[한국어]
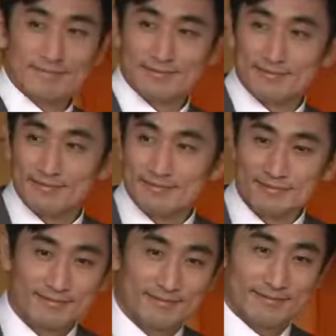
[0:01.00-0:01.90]
감동.
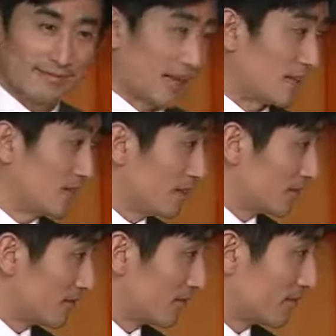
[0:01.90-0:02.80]
다들?
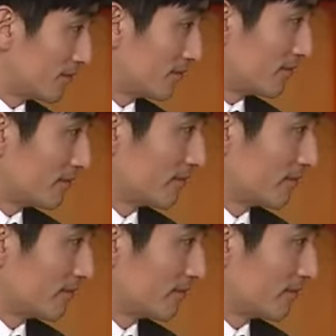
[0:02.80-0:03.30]
예, 아니